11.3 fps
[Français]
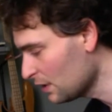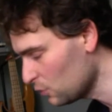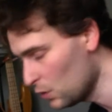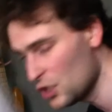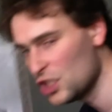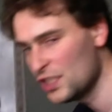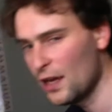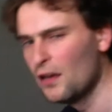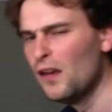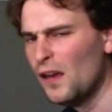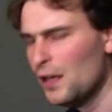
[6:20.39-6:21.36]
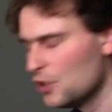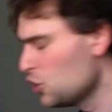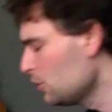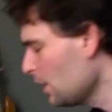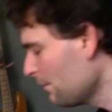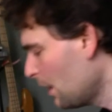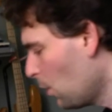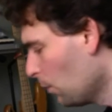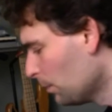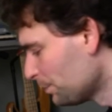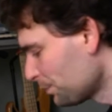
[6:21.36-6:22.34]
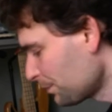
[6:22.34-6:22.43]
Celui-là, j'y tiens, j'y tiens vraiment.
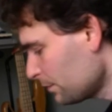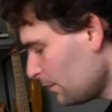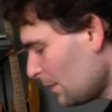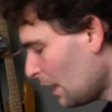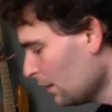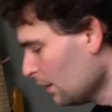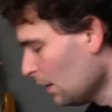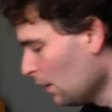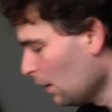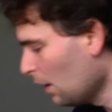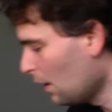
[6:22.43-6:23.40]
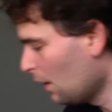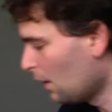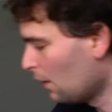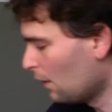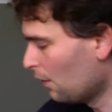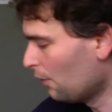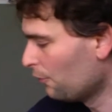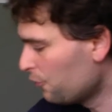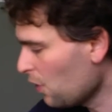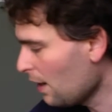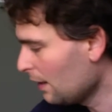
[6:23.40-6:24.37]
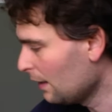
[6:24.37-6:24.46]
Euh,
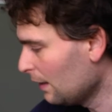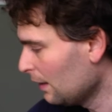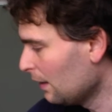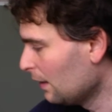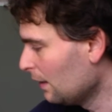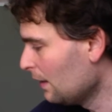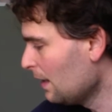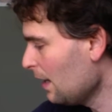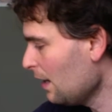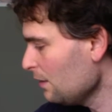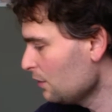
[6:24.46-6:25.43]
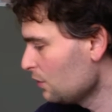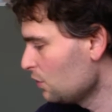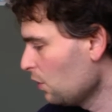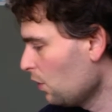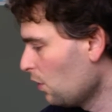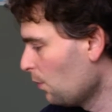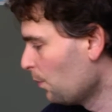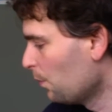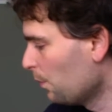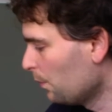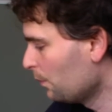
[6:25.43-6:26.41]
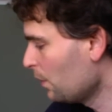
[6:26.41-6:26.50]
voilà euh, sur
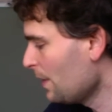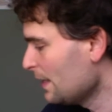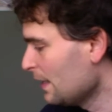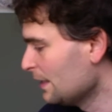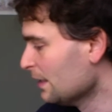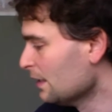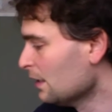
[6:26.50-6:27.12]
Mohamed Ali.